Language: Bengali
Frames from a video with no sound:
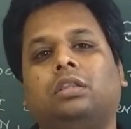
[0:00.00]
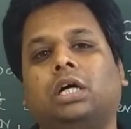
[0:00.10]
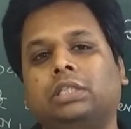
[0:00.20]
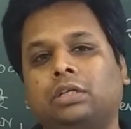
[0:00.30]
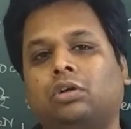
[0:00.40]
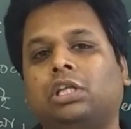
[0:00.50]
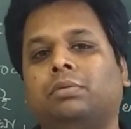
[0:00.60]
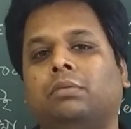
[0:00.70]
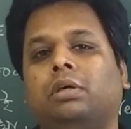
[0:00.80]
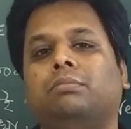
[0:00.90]
তাদের কথা
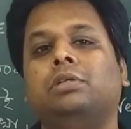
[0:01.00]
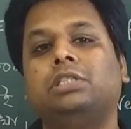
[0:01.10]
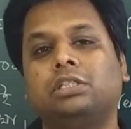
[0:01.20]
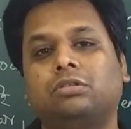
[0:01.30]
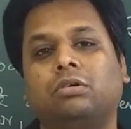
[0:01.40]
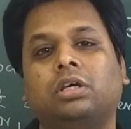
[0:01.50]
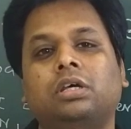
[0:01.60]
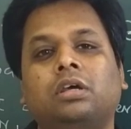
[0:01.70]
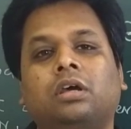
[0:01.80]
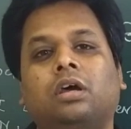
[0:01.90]
ভেবে বিশেষ করে
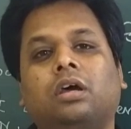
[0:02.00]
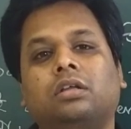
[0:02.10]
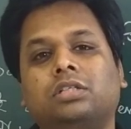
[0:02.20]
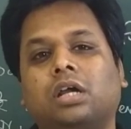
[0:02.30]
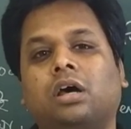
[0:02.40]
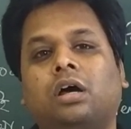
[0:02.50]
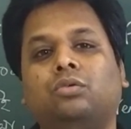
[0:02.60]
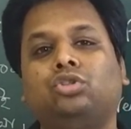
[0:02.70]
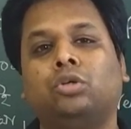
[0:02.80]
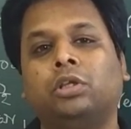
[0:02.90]
যারা
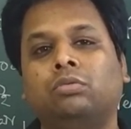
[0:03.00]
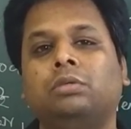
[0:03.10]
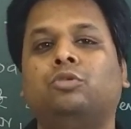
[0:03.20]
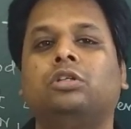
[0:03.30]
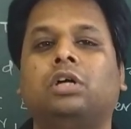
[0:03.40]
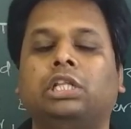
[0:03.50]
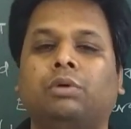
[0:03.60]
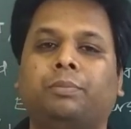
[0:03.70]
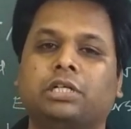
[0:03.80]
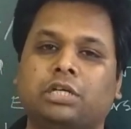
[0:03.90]
উচ্চ মাধ্যমিক পরীক্ষা
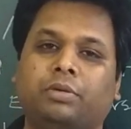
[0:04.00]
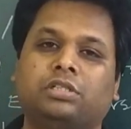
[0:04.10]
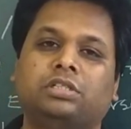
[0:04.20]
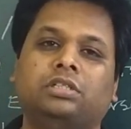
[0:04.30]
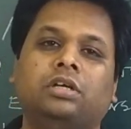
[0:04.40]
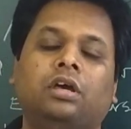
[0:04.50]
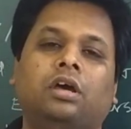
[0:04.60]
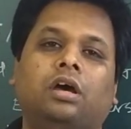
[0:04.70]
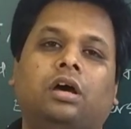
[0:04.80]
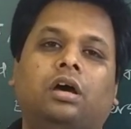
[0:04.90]
দেওয়ার পাশাপাশি
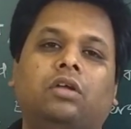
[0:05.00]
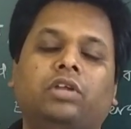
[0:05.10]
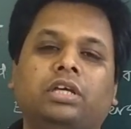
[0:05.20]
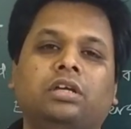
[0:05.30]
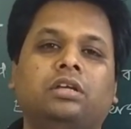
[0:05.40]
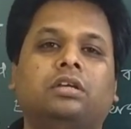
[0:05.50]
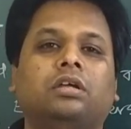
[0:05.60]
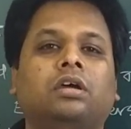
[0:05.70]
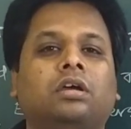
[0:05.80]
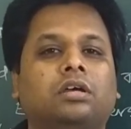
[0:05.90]
নিট
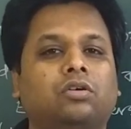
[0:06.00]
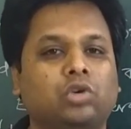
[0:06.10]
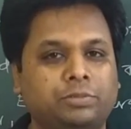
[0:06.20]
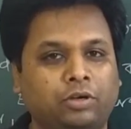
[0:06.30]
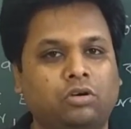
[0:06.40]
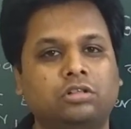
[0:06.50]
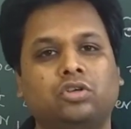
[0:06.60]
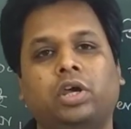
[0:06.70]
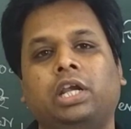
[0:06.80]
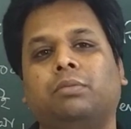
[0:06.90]
ওয়েস্ট বেঙ্গল
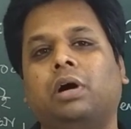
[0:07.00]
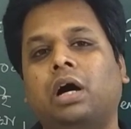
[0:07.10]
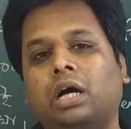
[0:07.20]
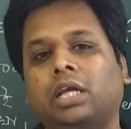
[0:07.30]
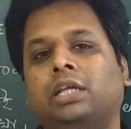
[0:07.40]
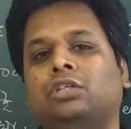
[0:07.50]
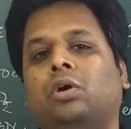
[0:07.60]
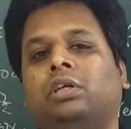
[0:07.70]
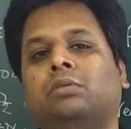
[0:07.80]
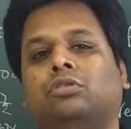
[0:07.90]
জয়েন্ট বা আইআইটি
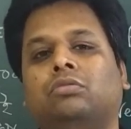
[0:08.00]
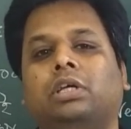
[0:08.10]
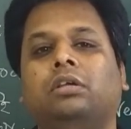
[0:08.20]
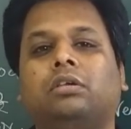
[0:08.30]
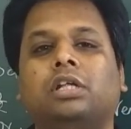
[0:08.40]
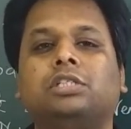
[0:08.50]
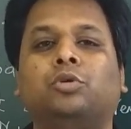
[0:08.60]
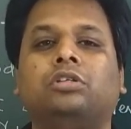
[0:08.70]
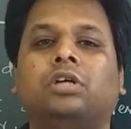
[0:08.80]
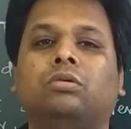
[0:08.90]
জয়েন্টের মতন এন্ট্রান্স
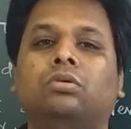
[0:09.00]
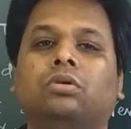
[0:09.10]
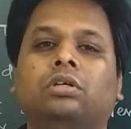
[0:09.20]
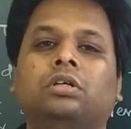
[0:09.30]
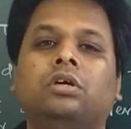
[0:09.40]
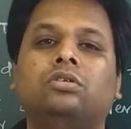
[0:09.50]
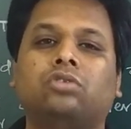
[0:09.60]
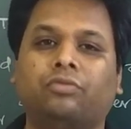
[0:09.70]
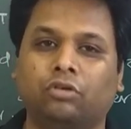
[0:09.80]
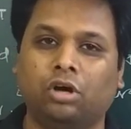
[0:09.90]
পরীক্ষাগুলো
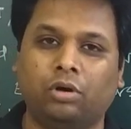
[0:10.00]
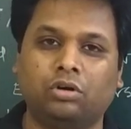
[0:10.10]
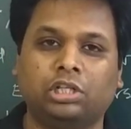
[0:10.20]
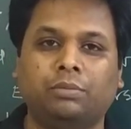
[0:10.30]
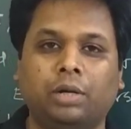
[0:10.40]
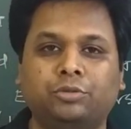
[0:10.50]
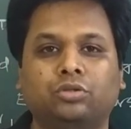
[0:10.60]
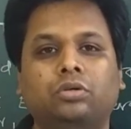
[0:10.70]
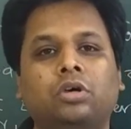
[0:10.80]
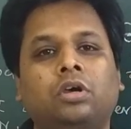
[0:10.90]
সফল হওয়ার কথা
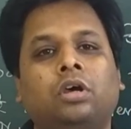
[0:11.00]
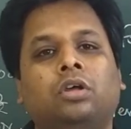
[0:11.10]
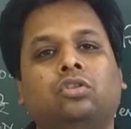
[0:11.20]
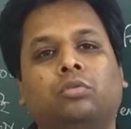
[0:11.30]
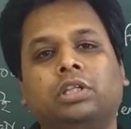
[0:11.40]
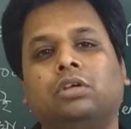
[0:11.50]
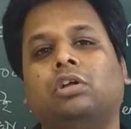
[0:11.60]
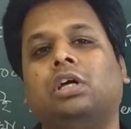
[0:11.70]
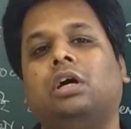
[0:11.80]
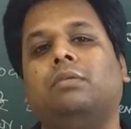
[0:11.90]
ভাবছো তোমাদের
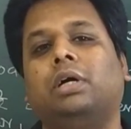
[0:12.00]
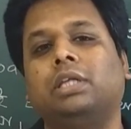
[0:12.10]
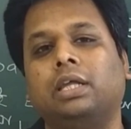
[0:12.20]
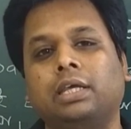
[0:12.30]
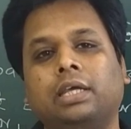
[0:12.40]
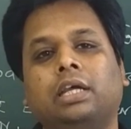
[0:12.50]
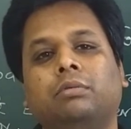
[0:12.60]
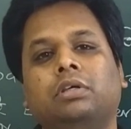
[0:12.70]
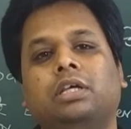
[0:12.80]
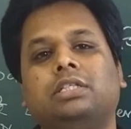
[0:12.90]
কথা মাথায় রেখেই
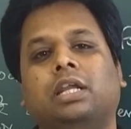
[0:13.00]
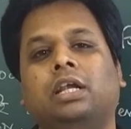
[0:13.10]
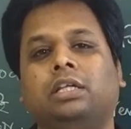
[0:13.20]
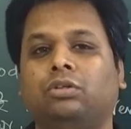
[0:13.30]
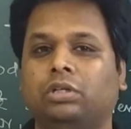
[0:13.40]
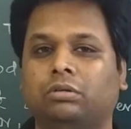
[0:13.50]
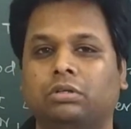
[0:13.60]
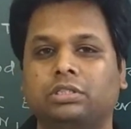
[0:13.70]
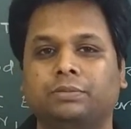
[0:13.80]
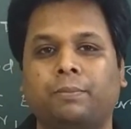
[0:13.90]
আমি এই চ্যানেলটি তৈরি
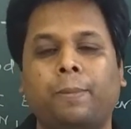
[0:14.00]
করেছি